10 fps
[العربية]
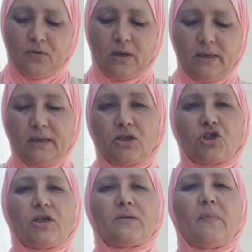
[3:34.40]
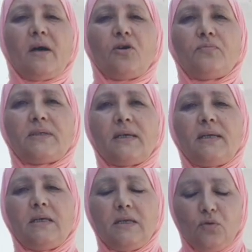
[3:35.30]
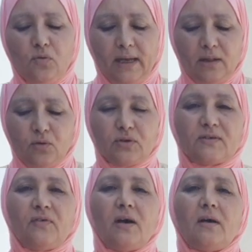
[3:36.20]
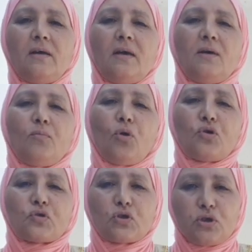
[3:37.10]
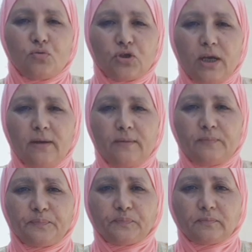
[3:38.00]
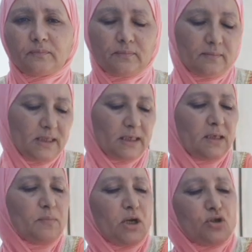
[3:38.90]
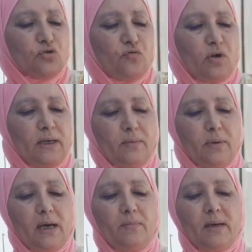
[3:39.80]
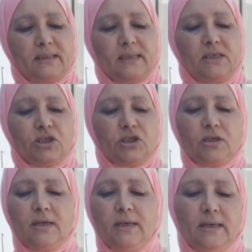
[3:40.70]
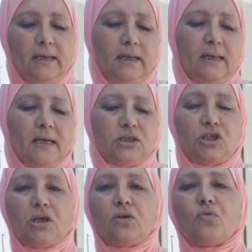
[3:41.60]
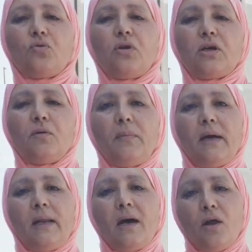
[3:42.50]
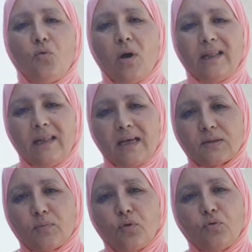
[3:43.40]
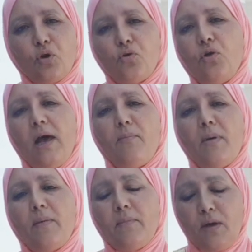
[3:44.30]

وهنا رجعت معاكم ثاني لواحد الوصفه بخصوص الوجه كما كتشوفوا انا باقا ما غسلتش لان هادشي كنقولوا لكم على الوقت اللي غتبغيو تدخلوا للحمام